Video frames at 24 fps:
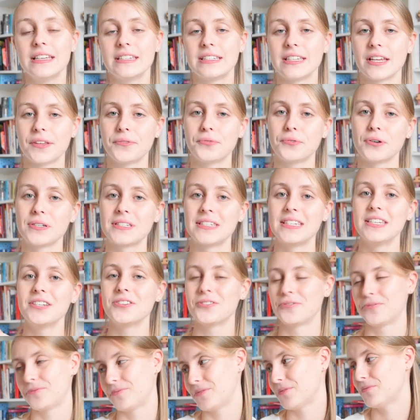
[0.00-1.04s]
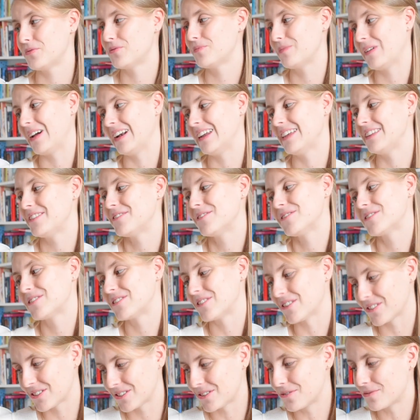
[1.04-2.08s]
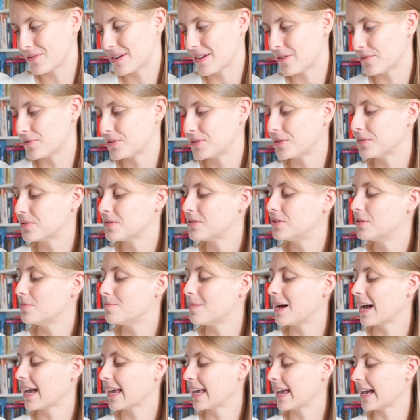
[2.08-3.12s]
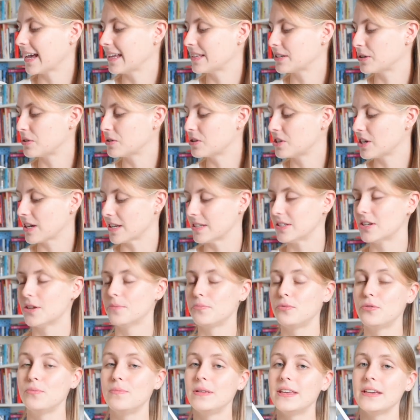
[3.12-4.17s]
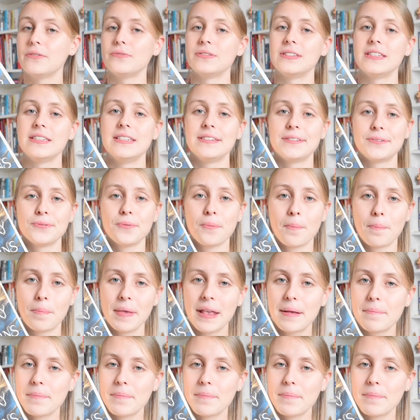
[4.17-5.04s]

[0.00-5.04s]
Cette fois-ci, je vais vous parler de Sorcery of Tones de Margaret Rogerson, publié aux éditions Big